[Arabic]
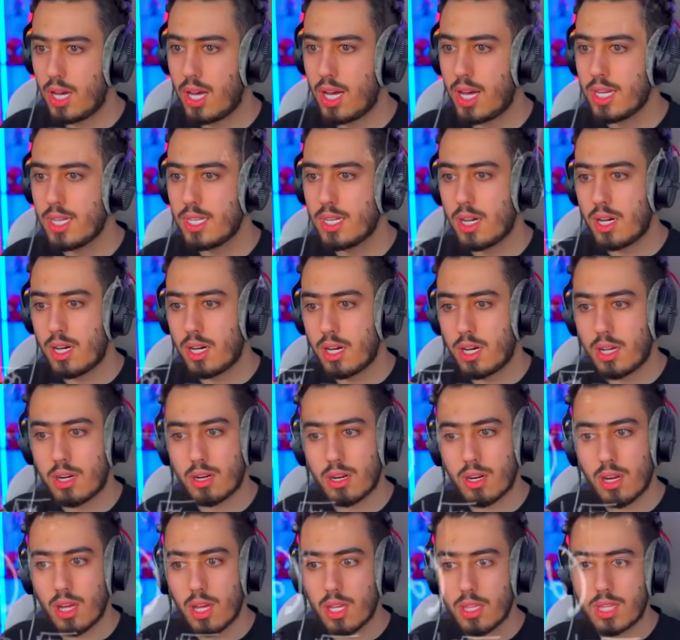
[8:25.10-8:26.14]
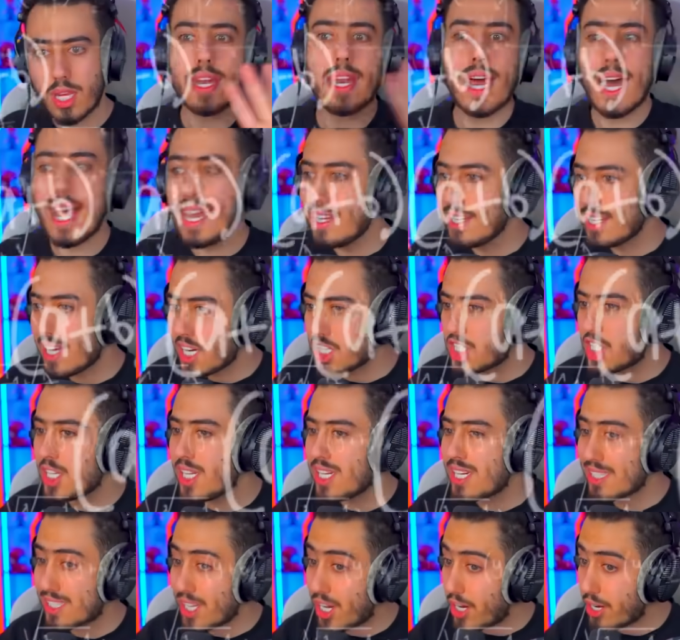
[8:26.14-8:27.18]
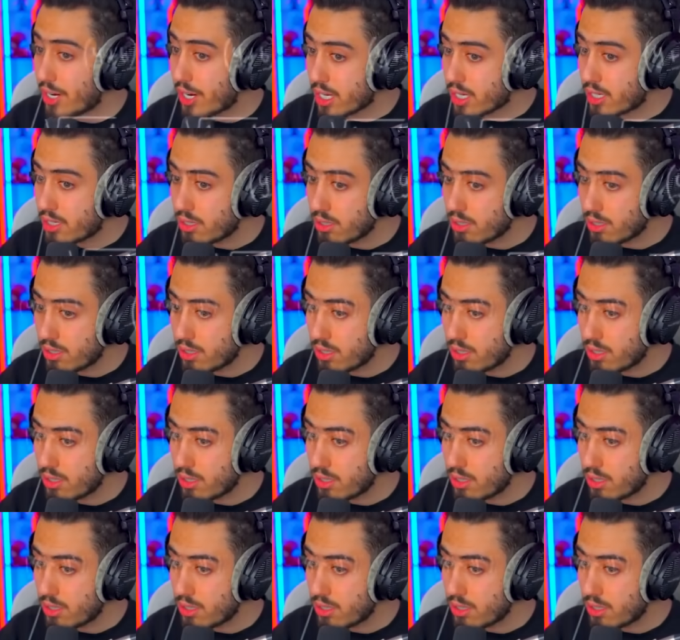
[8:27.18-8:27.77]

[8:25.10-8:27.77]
اه هي نار ترى هاي نار جديده تحرق